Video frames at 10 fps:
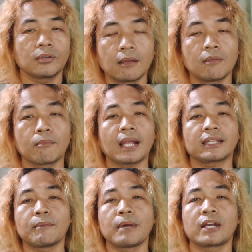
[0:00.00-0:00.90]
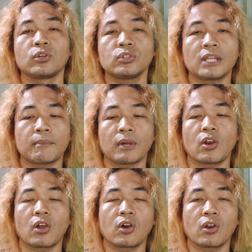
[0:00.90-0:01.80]
malah tambah dosa
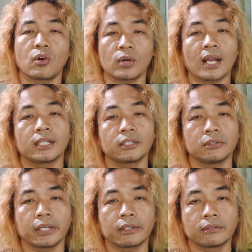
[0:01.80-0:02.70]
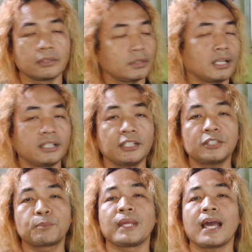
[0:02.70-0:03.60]
mengolok-ngolok orang itu ya. Ya yes,
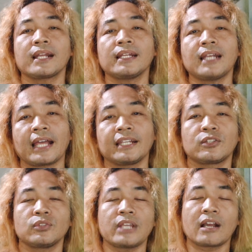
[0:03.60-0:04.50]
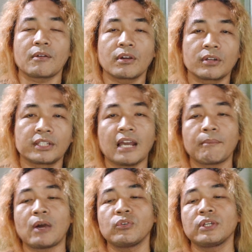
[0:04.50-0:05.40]
biarinlah itu yang dia
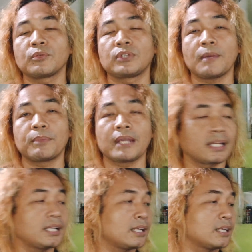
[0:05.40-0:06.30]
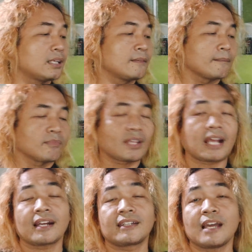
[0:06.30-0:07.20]
mau ya udah biarin.
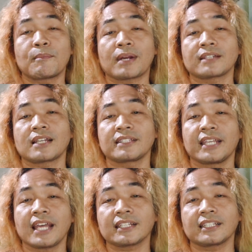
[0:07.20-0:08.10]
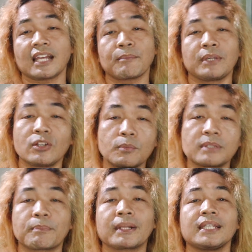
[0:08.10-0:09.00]
Karena dia merasa sehat ketika minum
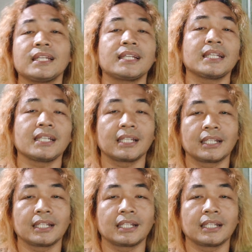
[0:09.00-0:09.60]
seperti ini.